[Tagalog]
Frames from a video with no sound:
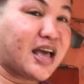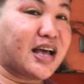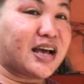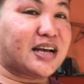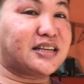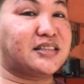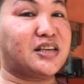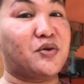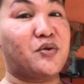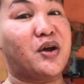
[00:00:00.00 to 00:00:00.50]

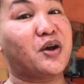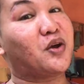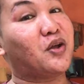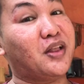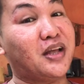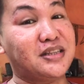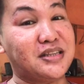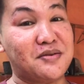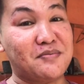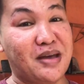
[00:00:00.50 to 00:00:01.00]
kasi we are
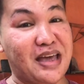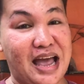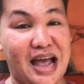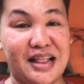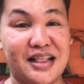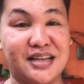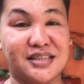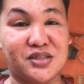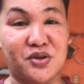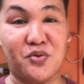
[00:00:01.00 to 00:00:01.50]
collecting
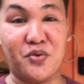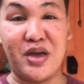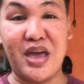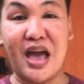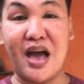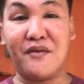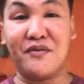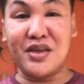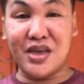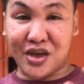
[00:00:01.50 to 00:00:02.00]
Mayana so we
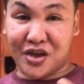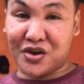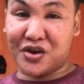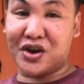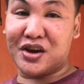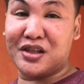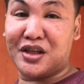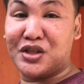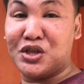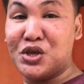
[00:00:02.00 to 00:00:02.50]
have here
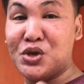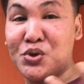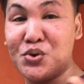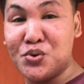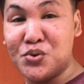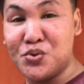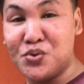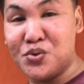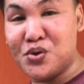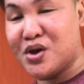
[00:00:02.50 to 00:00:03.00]
the
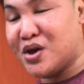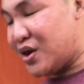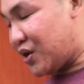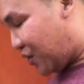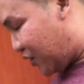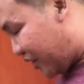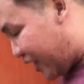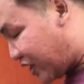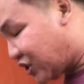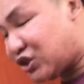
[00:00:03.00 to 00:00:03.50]
new
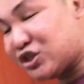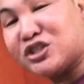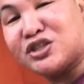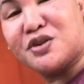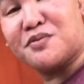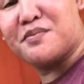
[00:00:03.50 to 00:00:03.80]
collections of